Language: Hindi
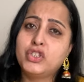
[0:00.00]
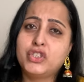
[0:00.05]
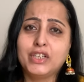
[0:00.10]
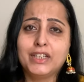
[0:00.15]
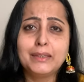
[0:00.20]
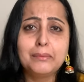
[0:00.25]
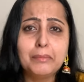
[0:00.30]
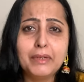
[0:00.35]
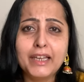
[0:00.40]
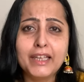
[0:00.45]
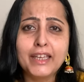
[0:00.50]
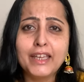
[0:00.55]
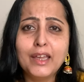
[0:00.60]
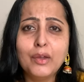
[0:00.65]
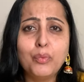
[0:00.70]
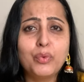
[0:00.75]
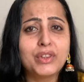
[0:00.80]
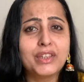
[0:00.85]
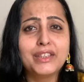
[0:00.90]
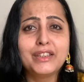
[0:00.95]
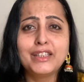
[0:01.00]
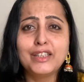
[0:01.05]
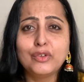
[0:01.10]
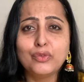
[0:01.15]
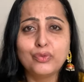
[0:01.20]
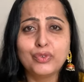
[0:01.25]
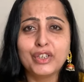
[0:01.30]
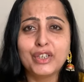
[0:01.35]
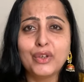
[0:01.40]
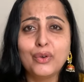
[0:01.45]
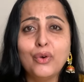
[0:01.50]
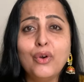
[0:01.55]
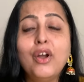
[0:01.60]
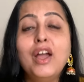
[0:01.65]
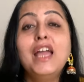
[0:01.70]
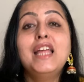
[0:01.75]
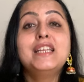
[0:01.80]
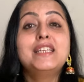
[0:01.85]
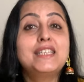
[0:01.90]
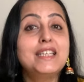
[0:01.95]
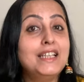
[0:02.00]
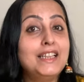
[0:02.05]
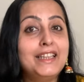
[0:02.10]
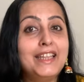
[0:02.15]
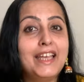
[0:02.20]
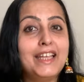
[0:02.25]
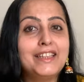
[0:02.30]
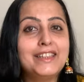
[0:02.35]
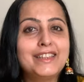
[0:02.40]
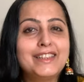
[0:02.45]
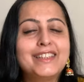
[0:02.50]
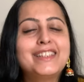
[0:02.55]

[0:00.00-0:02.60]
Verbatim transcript: जल्द मिलेंगे विद अ न्यू वीडियो टिल देन